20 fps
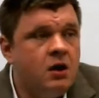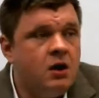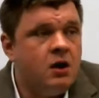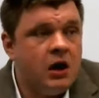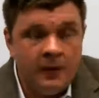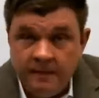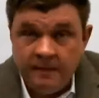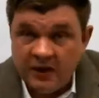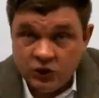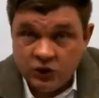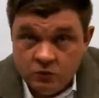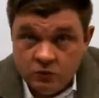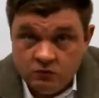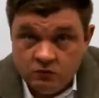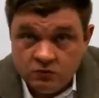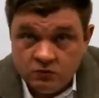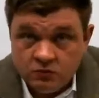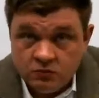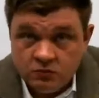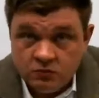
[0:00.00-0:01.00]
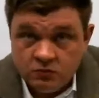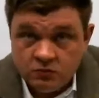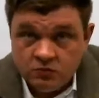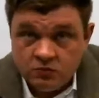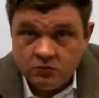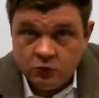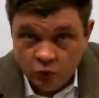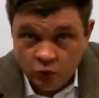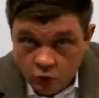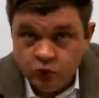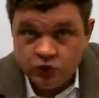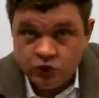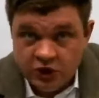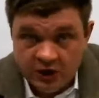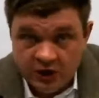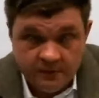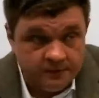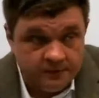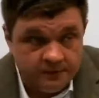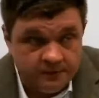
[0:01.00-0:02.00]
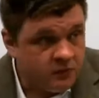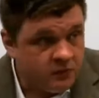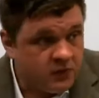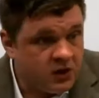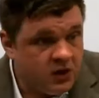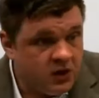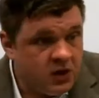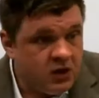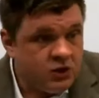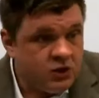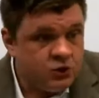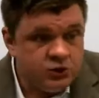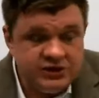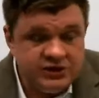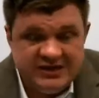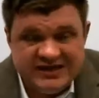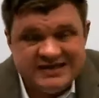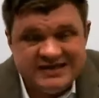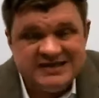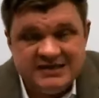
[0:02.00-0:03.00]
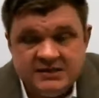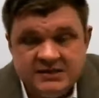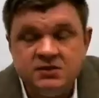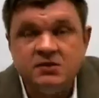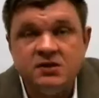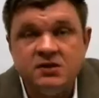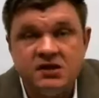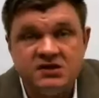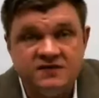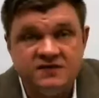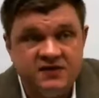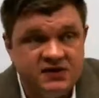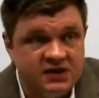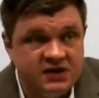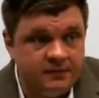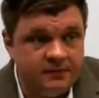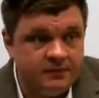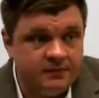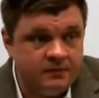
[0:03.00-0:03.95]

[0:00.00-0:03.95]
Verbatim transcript: А потом улучшаем. То есть есть цикл развития.